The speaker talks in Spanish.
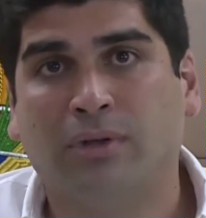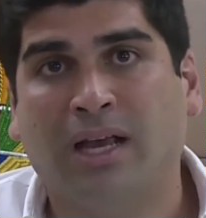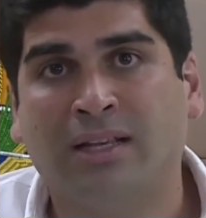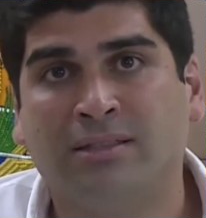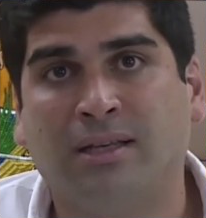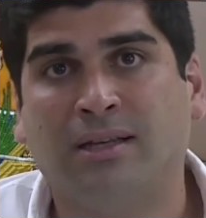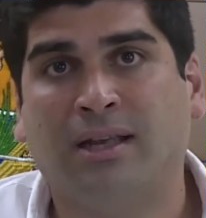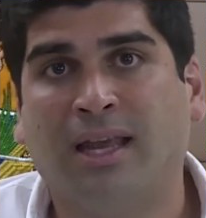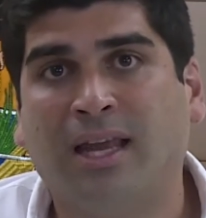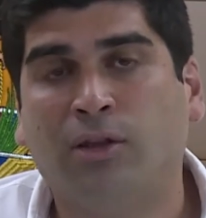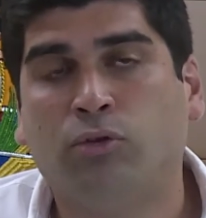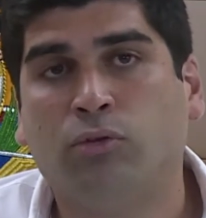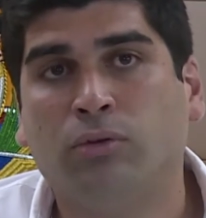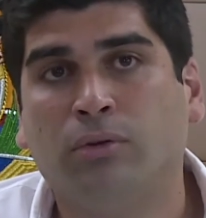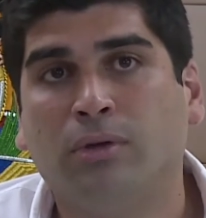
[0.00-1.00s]
hacer que
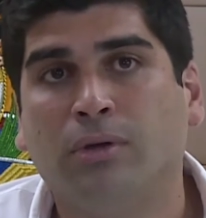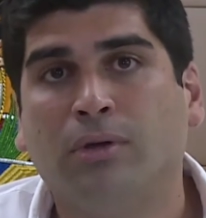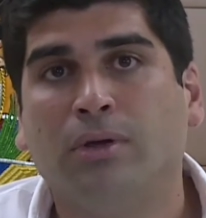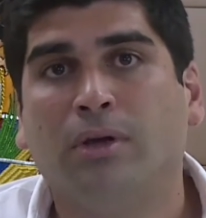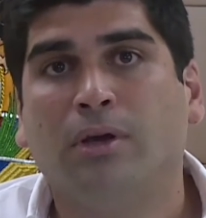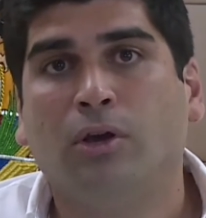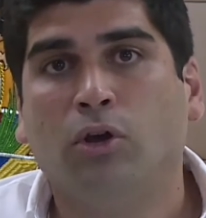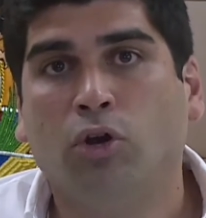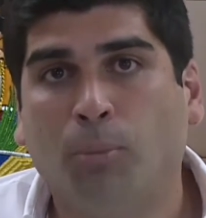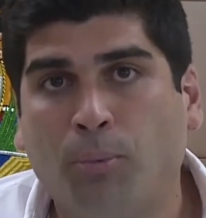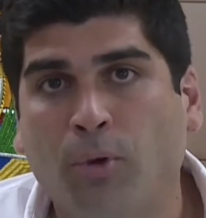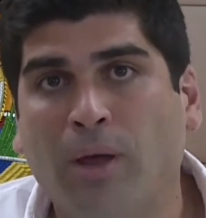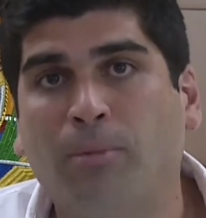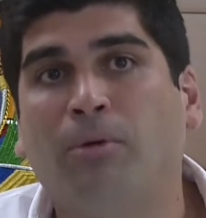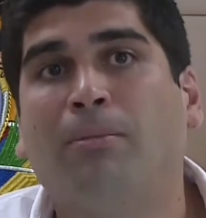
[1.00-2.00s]
esto lo
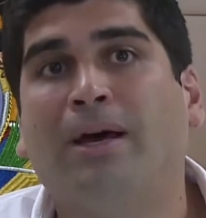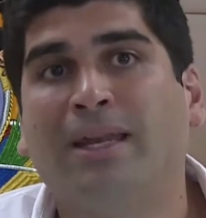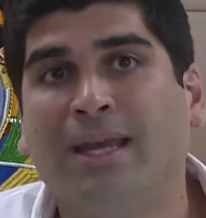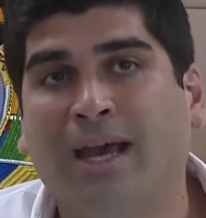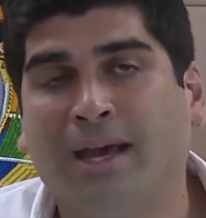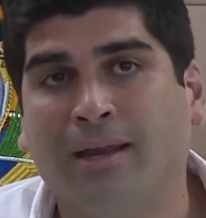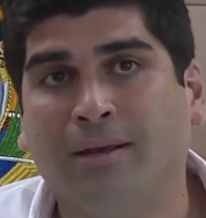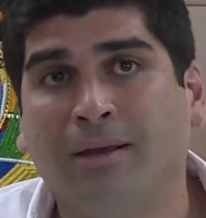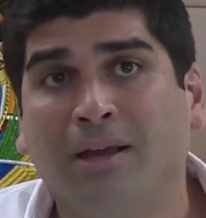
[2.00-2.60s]
podamos manejar.